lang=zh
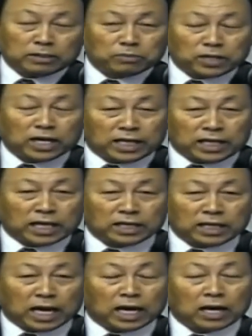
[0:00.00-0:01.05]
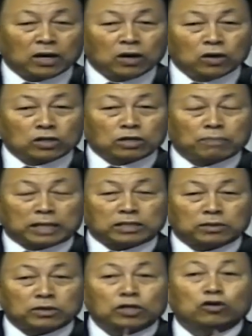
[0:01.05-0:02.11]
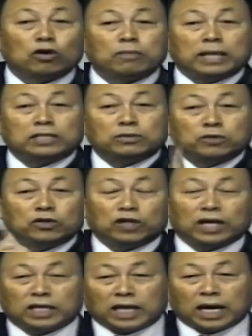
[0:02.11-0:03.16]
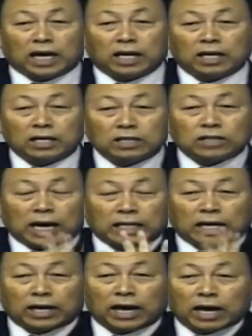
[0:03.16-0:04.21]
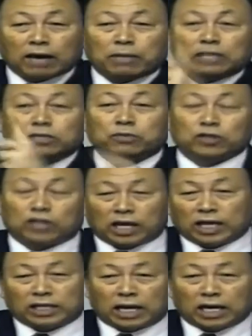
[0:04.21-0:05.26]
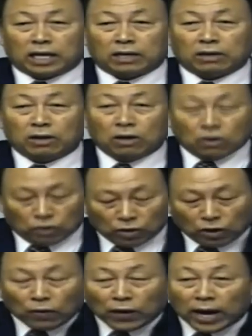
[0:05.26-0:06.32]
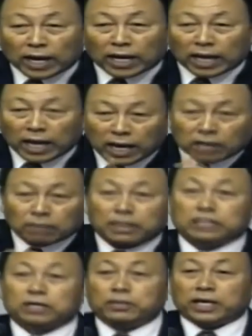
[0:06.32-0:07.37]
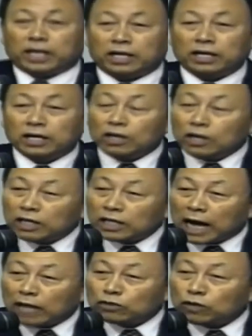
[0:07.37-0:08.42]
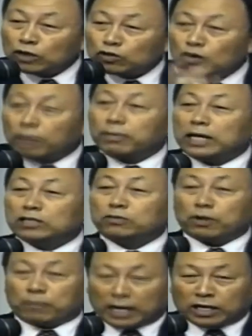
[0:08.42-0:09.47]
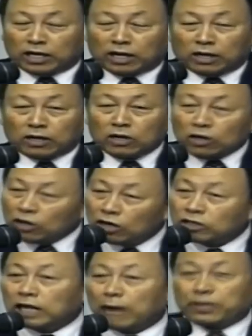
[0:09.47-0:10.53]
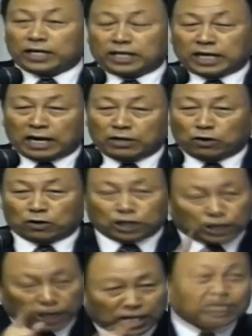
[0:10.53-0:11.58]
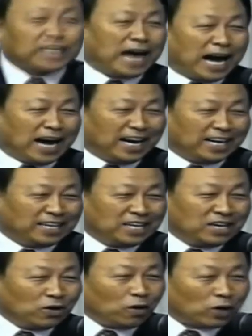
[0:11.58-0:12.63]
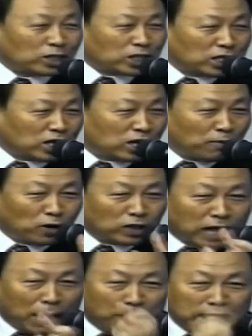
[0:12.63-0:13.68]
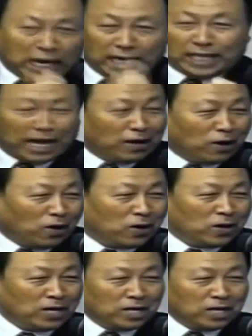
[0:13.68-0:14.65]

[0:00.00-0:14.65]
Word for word: 信是要从听道而来，要听什么话呢？要听基督的话语。听了上帝的话语，我是要认罪悔改的；听了圣经的话语，我要靠着基督的宝血认罪悔改，做出这段悔改。这时